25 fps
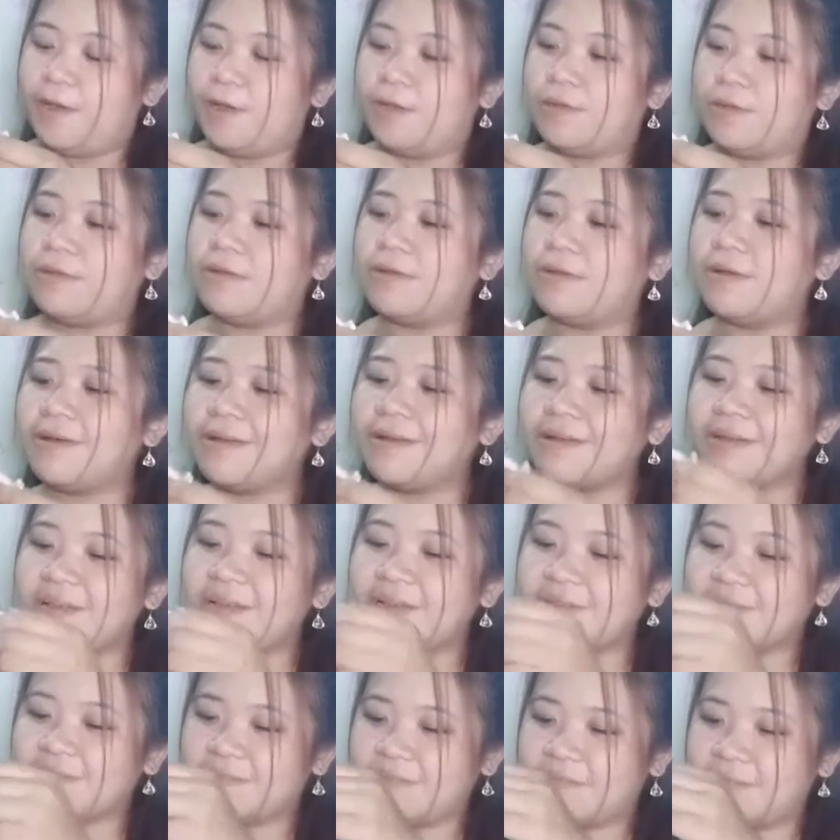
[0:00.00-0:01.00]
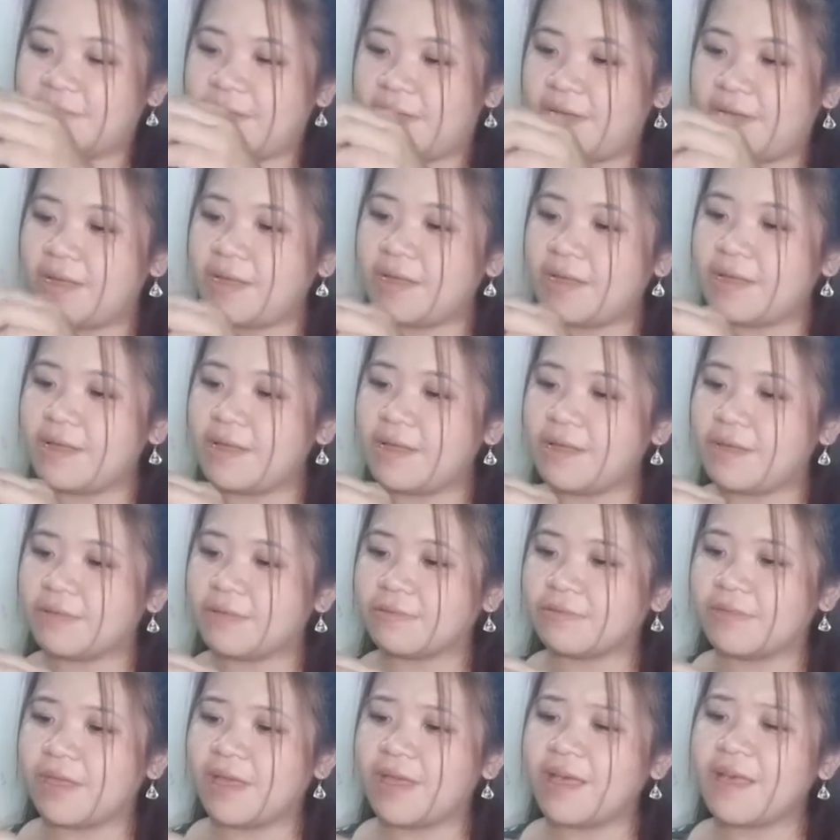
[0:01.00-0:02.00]
Ala, ang ganda,
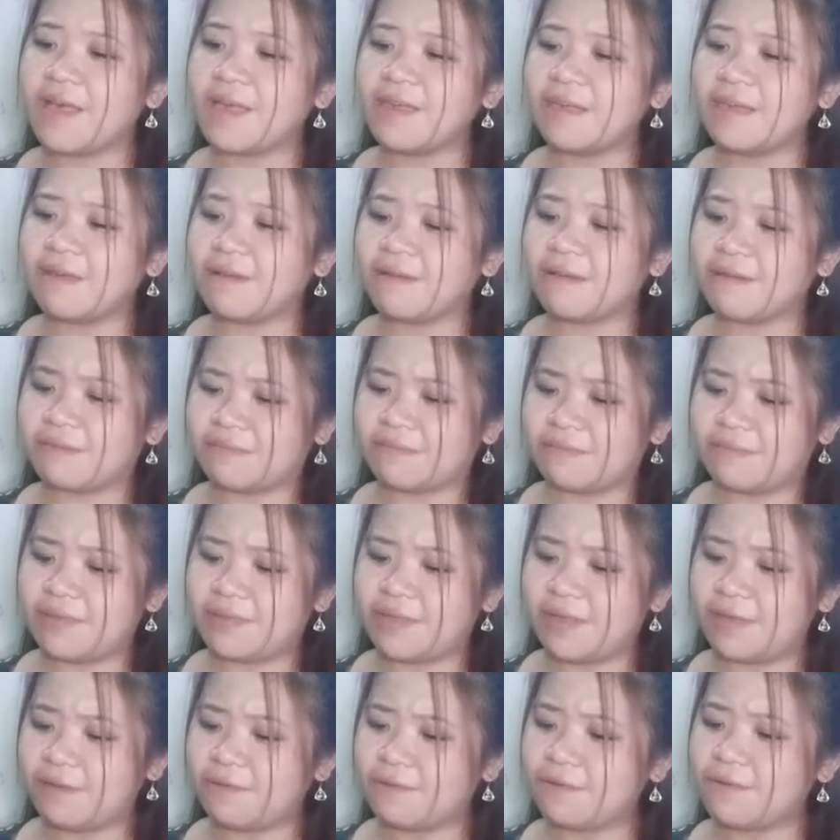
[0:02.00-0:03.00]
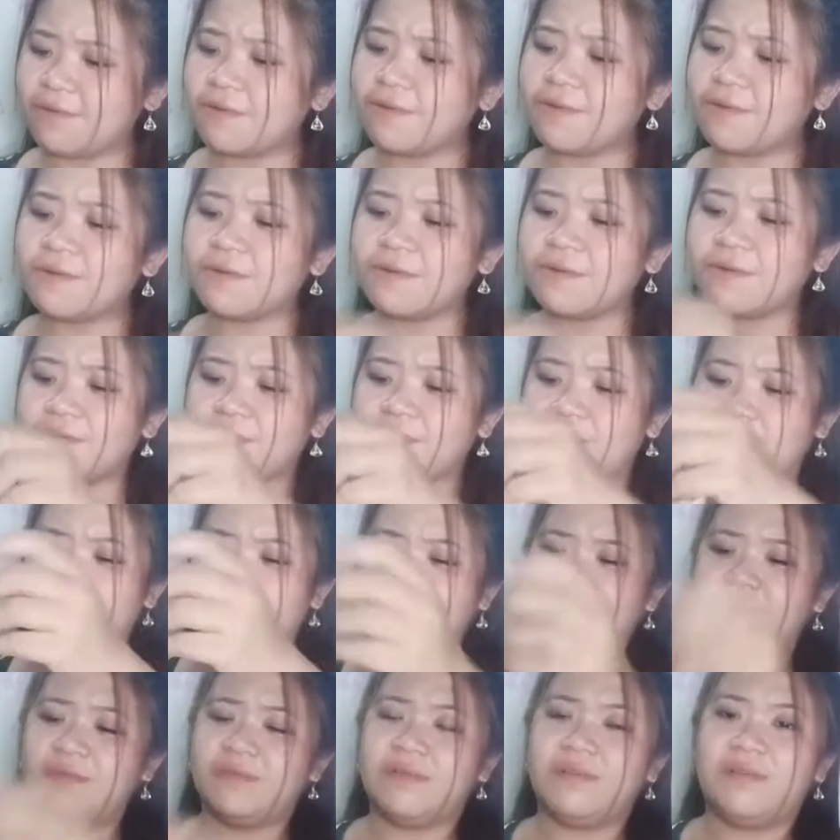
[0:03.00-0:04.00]
day, ang ganda, oh.
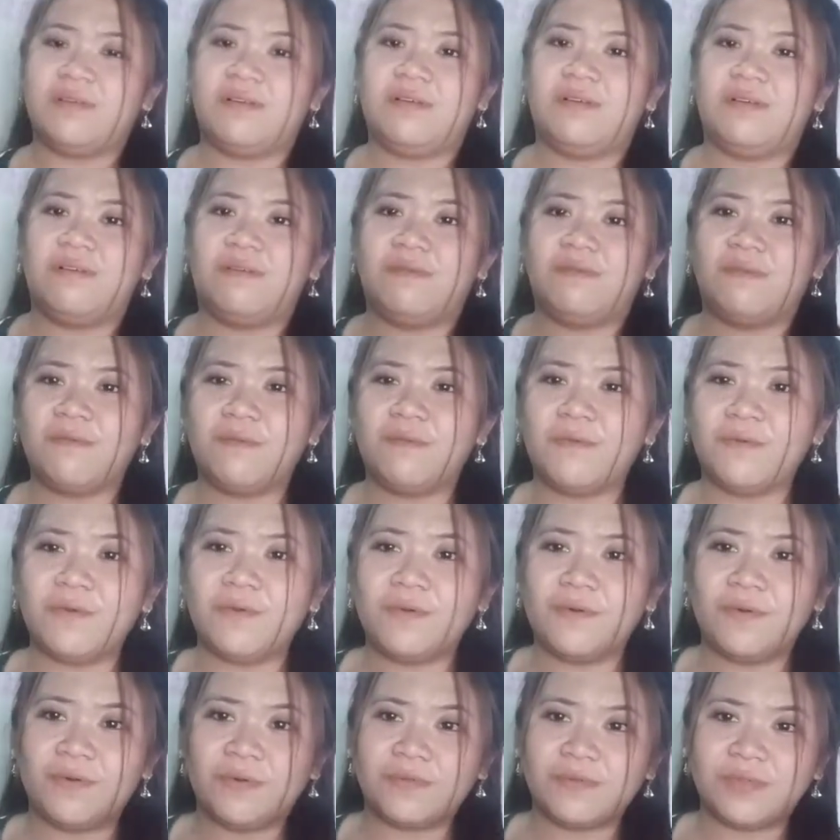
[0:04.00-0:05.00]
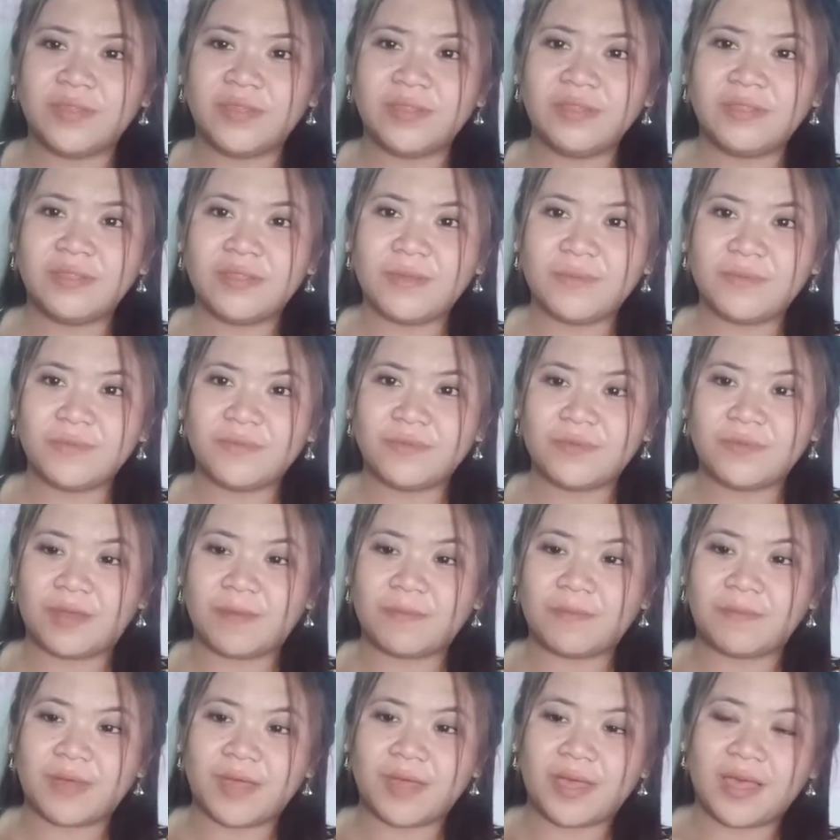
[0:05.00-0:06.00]
Oh, tingnan mo
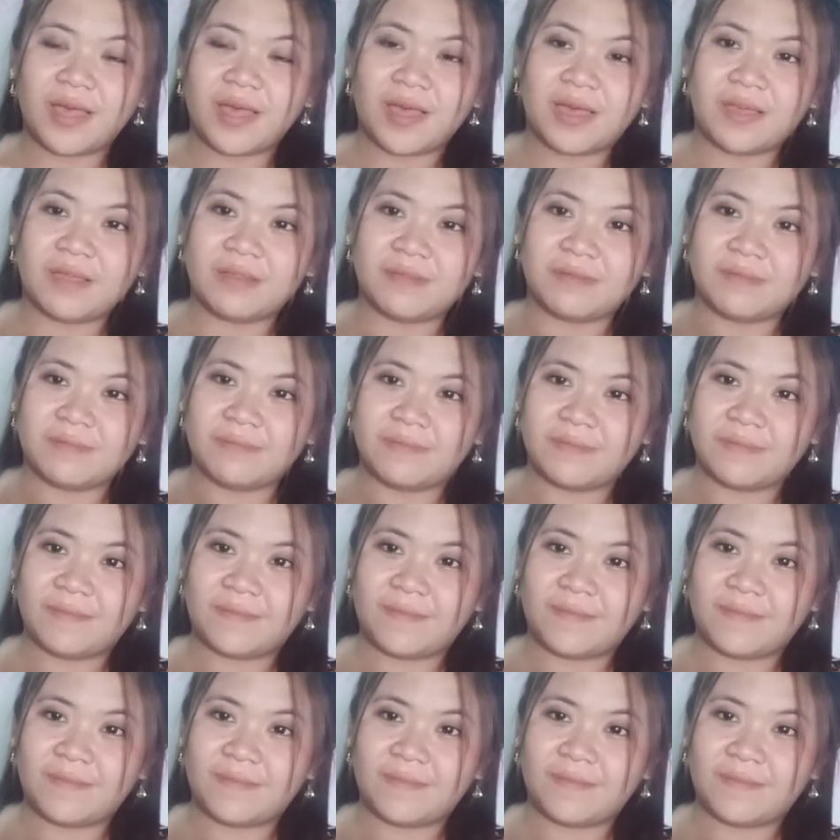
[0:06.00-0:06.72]
naman.